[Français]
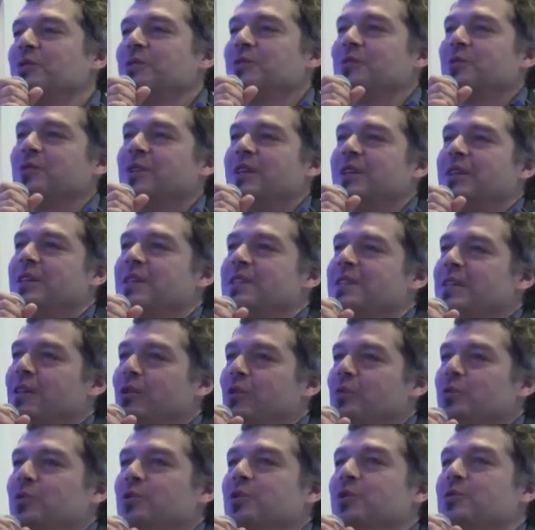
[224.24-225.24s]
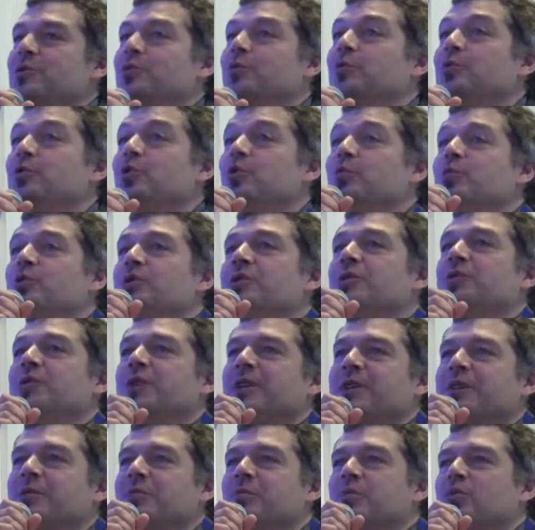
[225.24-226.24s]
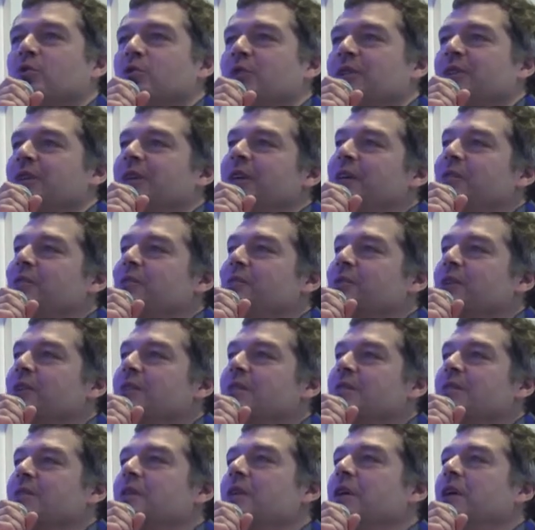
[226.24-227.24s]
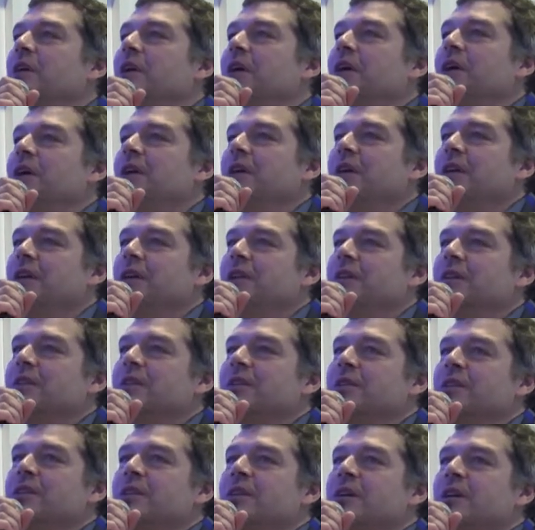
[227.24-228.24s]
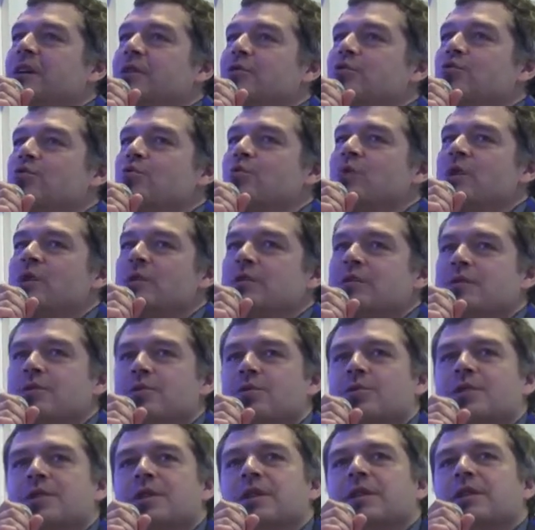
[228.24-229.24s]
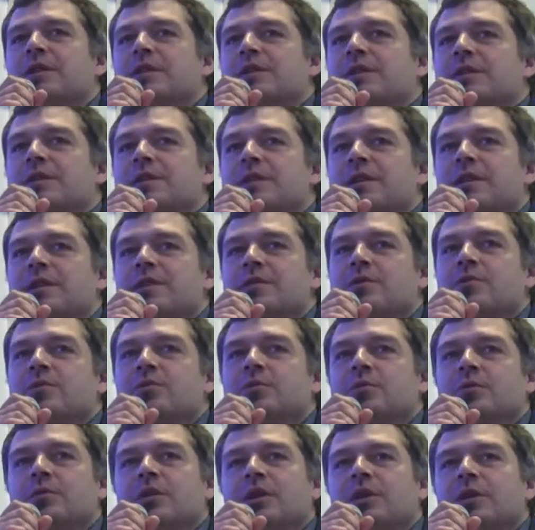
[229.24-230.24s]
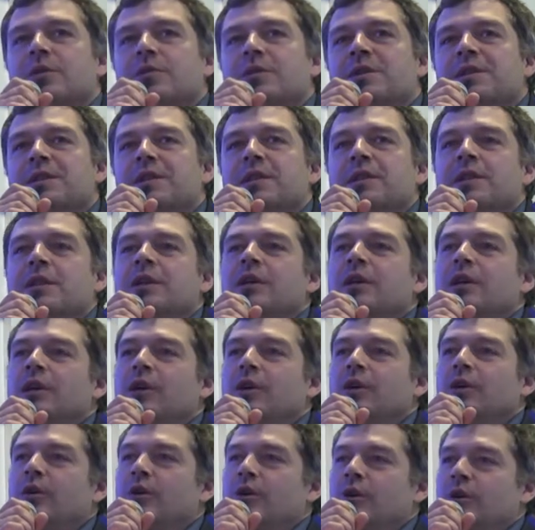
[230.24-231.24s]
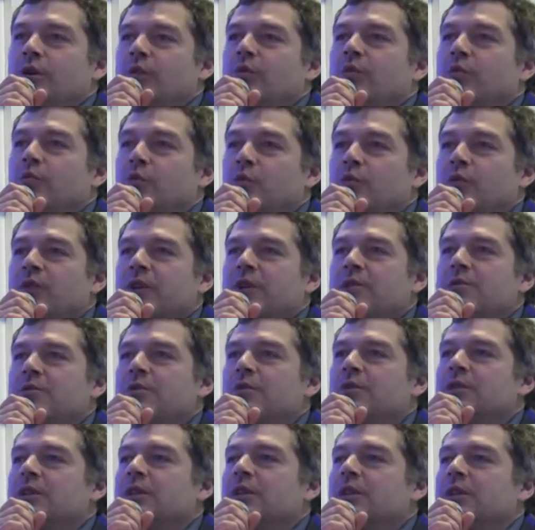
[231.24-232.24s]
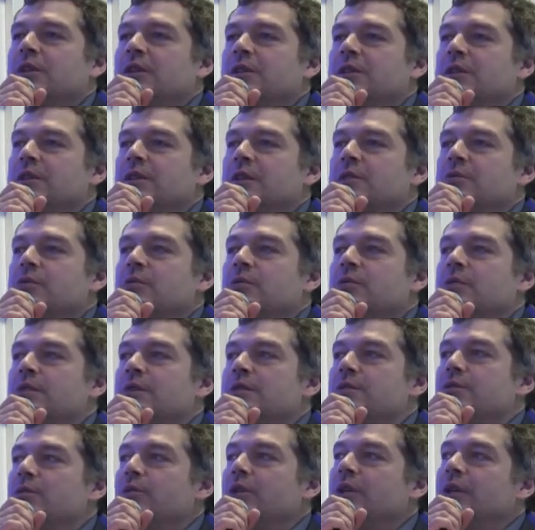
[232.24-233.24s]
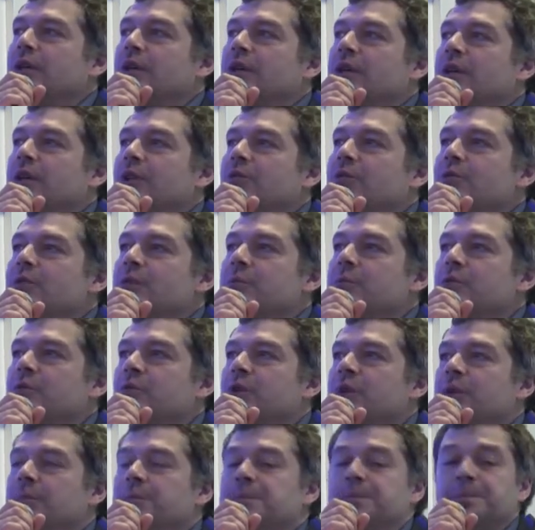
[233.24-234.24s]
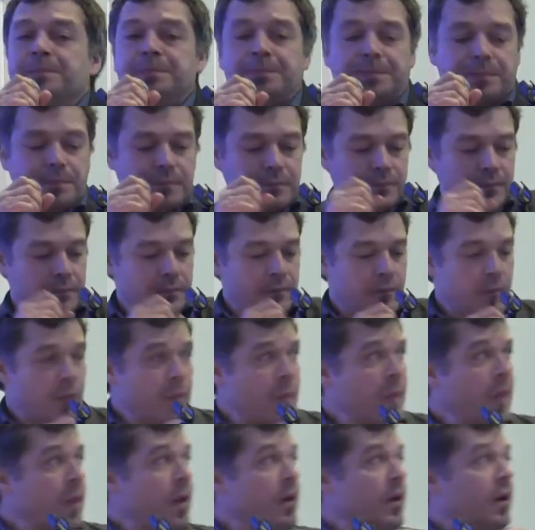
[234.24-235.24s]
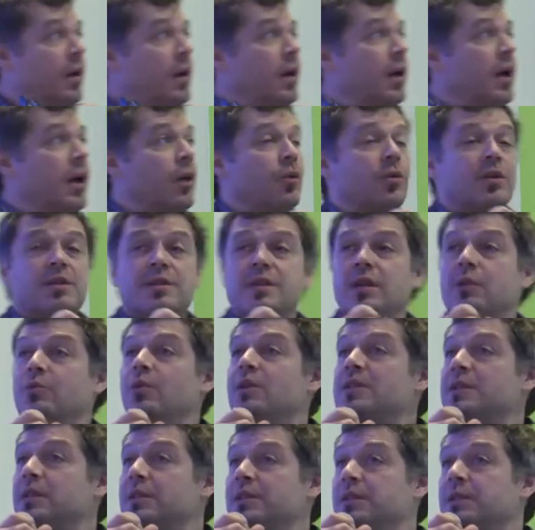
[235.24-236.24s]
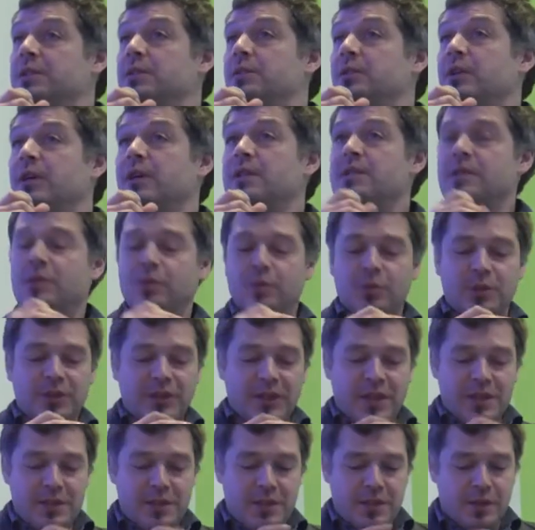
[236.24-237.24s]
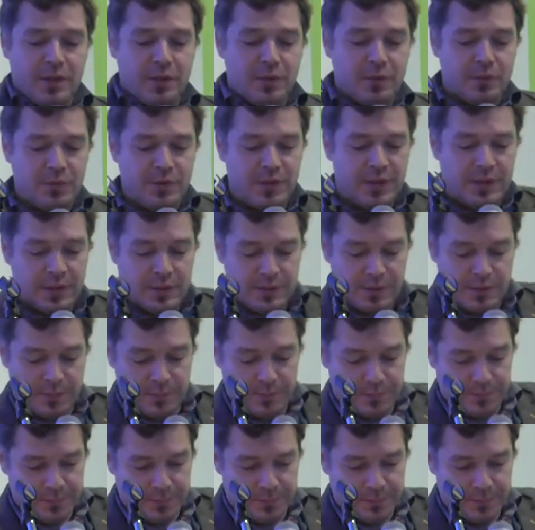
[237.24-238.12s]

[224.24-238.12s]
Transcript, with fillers: disons, et les anglophones, ils ont deux mots différents pour dire la confiance, et euh, en jouant sur cette distinction linguistique, on peut faire ressortir les distinctions historiques et conceptuelles. Alors, c'est quoi cette différence entre trust et confidence